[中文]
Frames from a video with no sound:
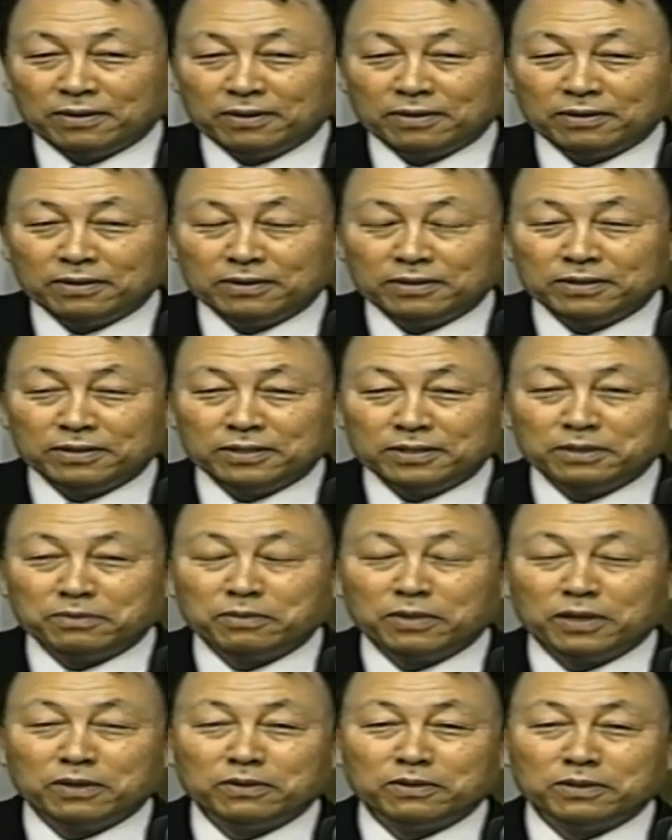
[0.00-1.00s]
只要按照
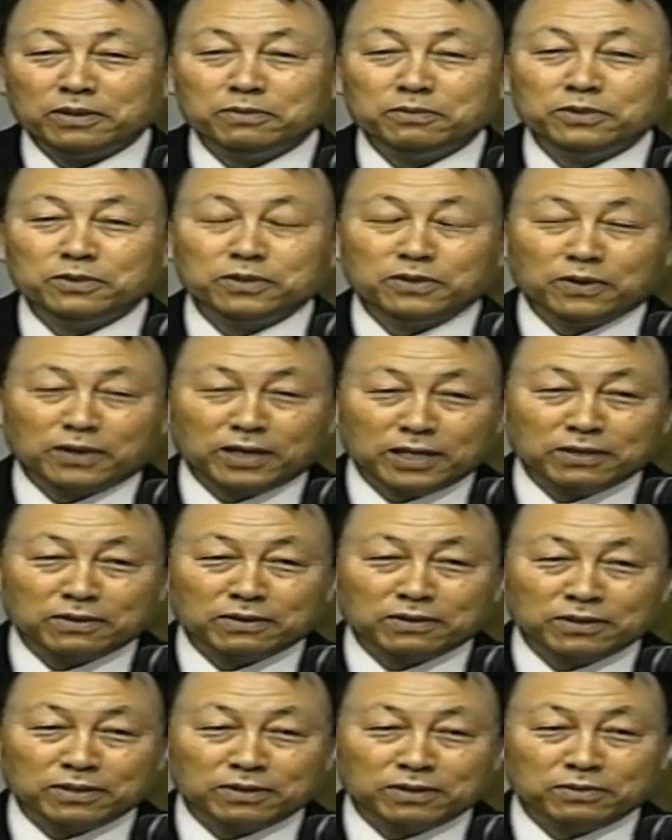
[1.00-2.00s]
上帝引导我
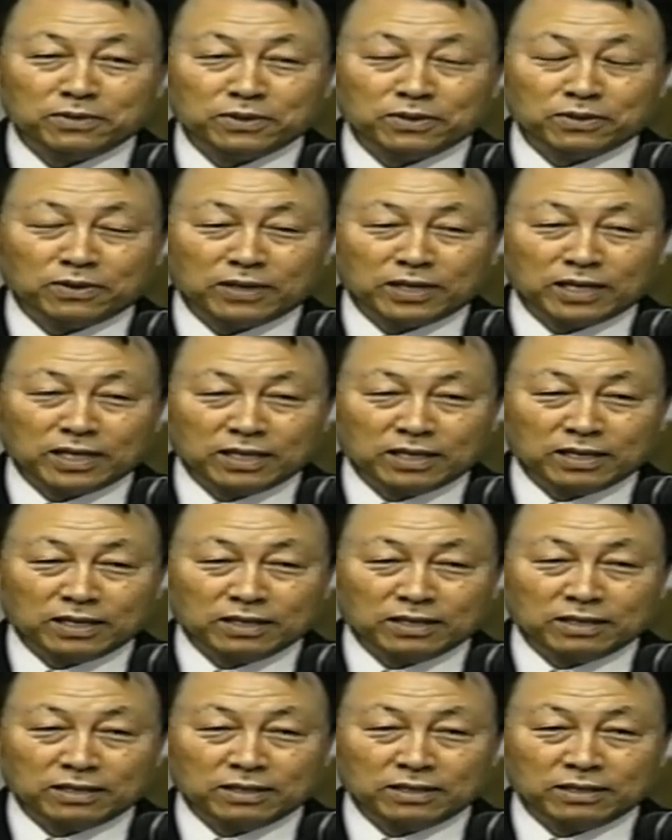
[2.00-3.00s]
们的，如实做，
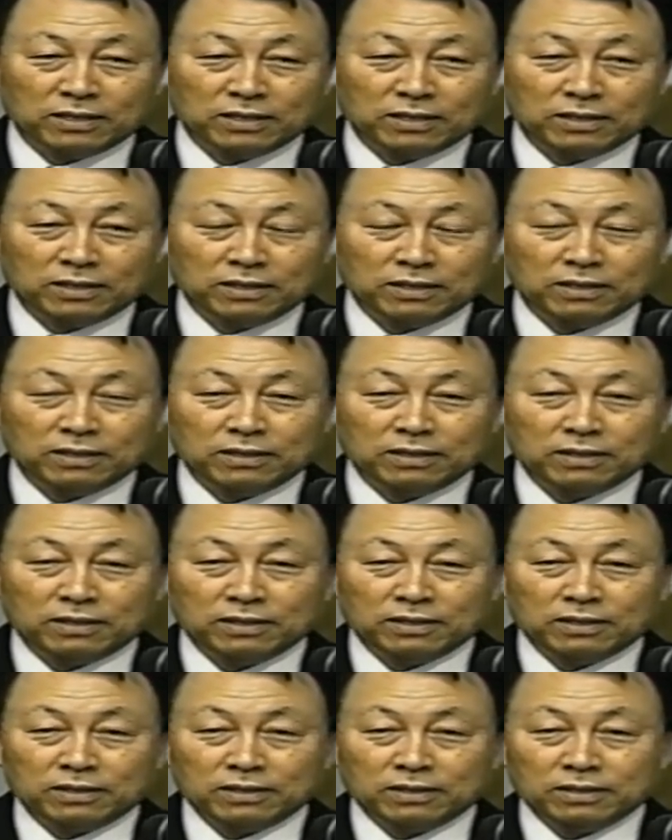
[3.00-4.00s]

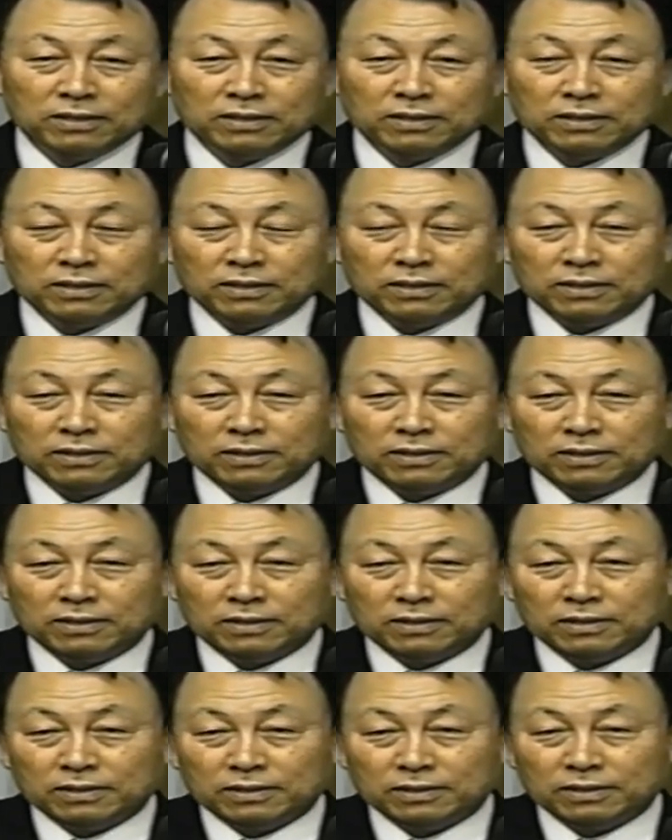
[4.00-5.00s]
这时候是最
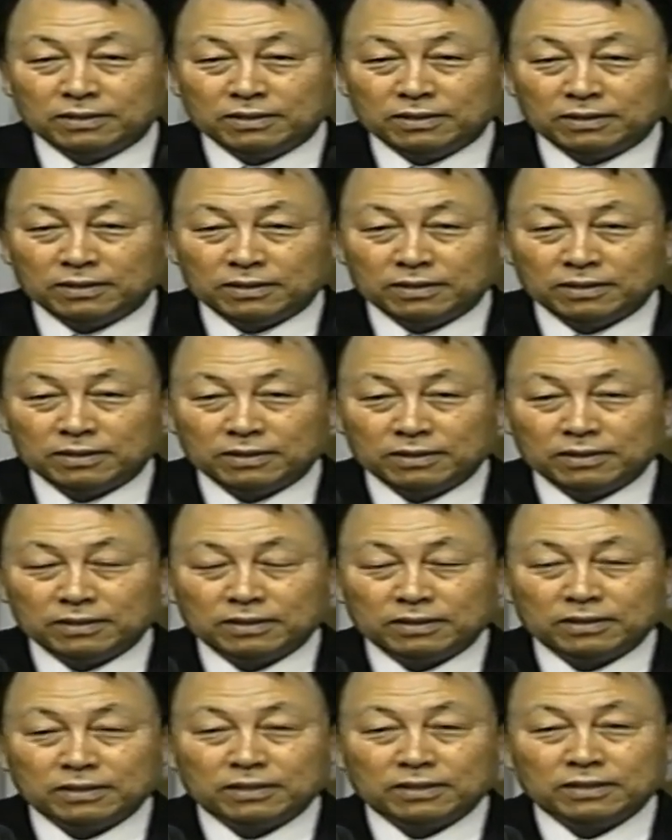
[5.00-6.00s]
好的，有最
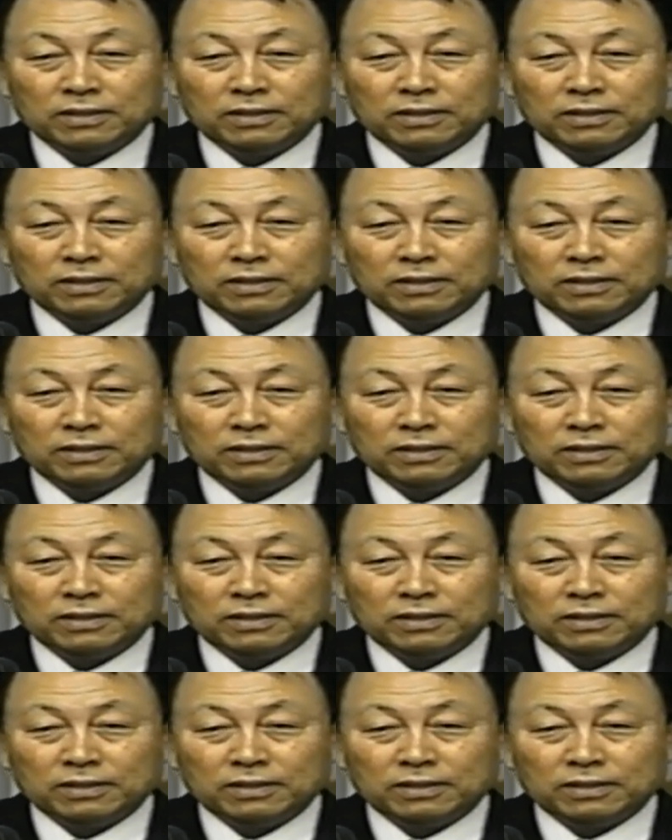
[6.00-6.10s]
好的